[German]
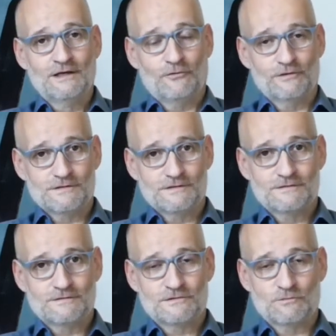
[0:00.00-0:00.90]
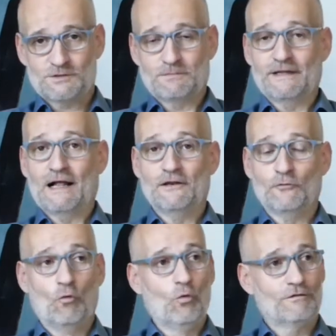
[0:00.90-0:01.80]
Und es ist zum Beispiel die
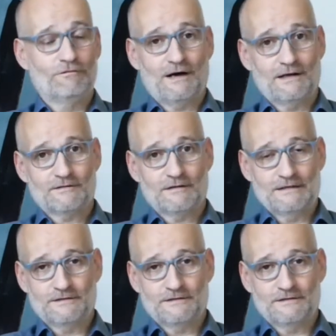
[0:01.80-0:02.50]
Halde Hohewart,